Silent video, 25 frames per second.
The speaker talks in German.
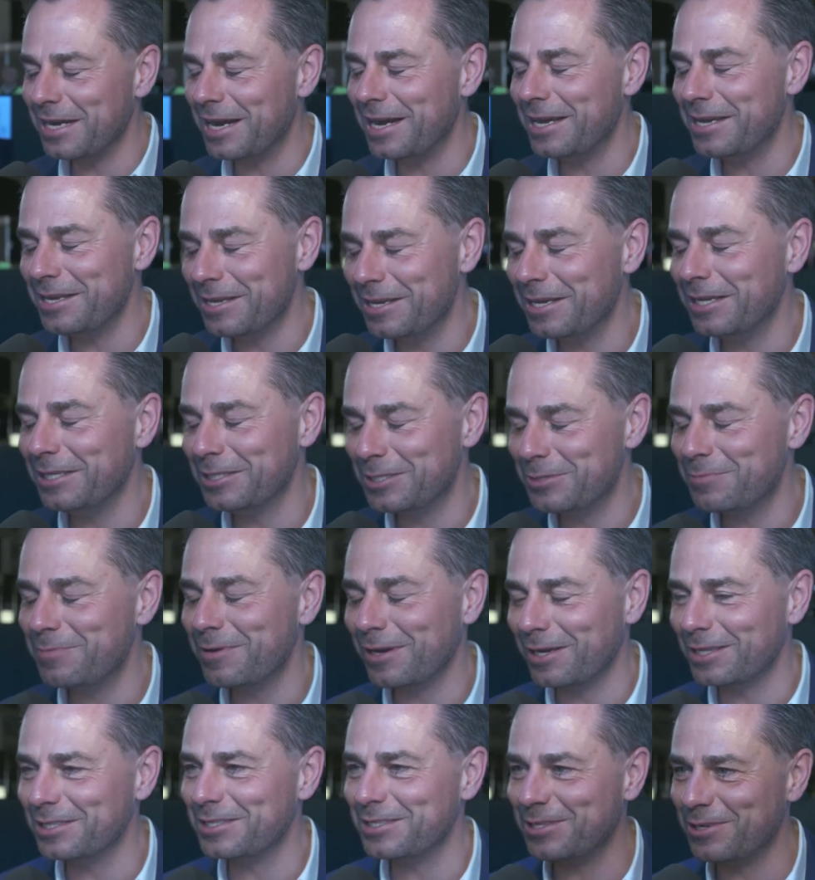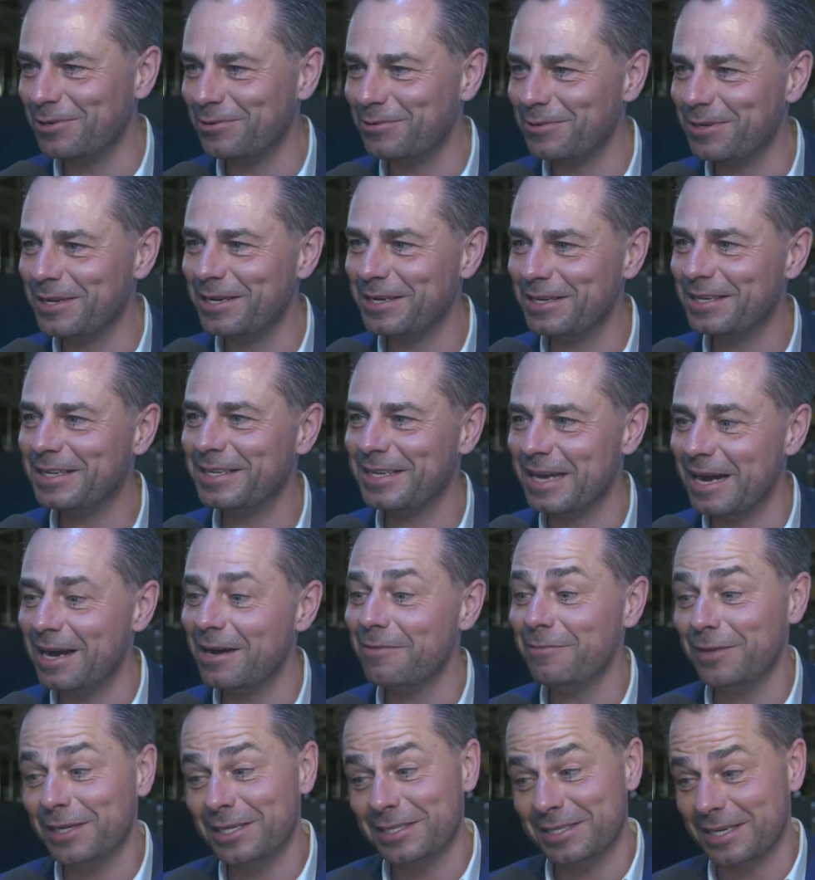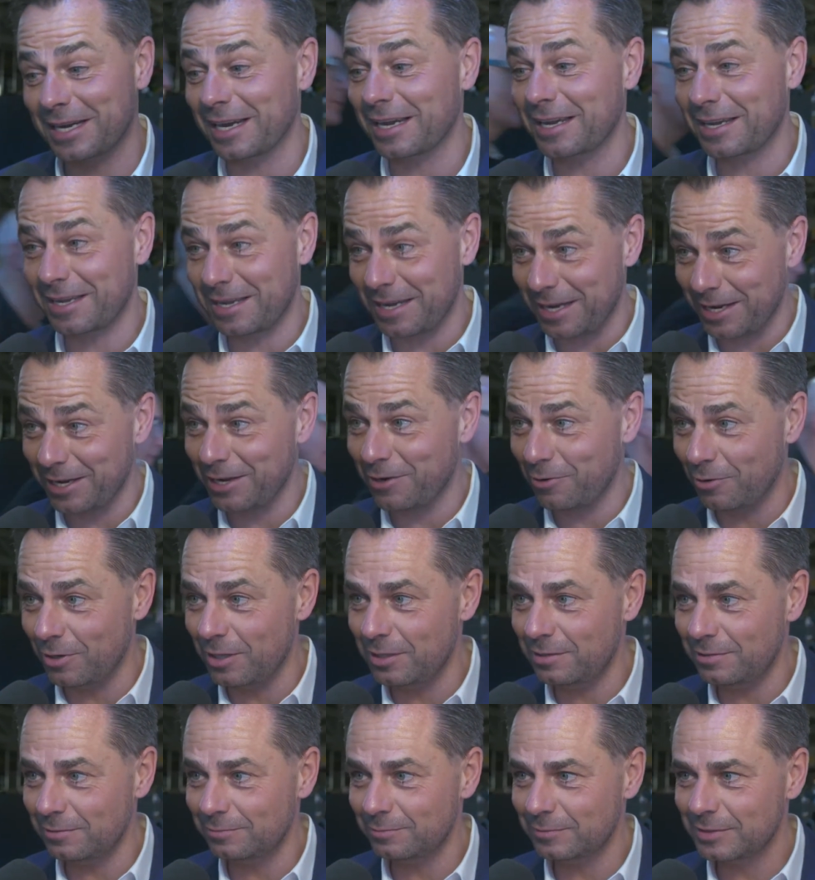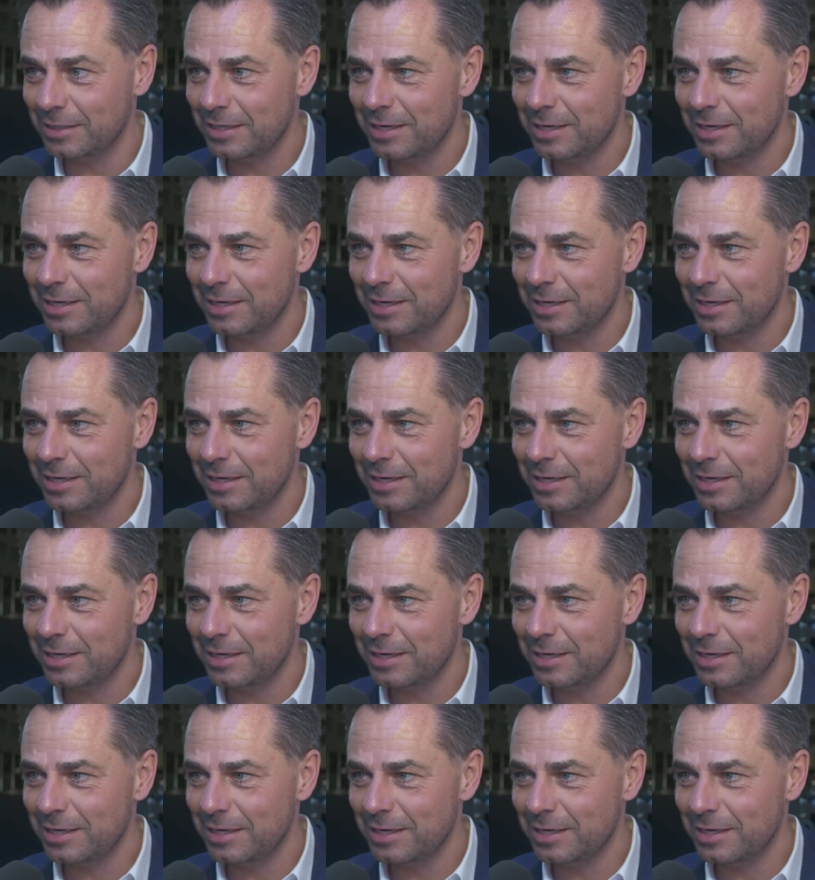ich einige Inspirationen. Ja, wie gesagt, kein Gold.